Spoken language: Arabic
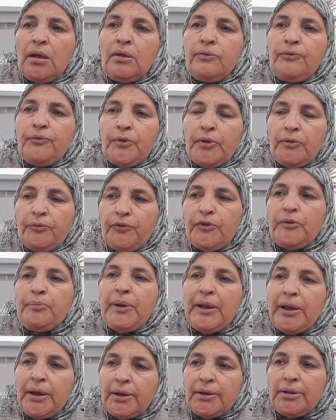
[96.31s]
في
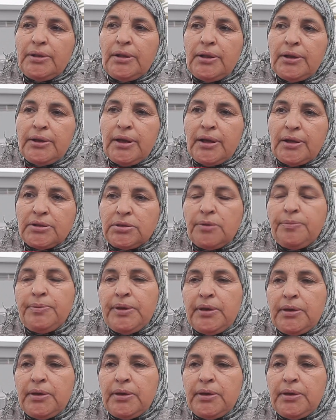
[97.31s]
البلاغ اللي أتى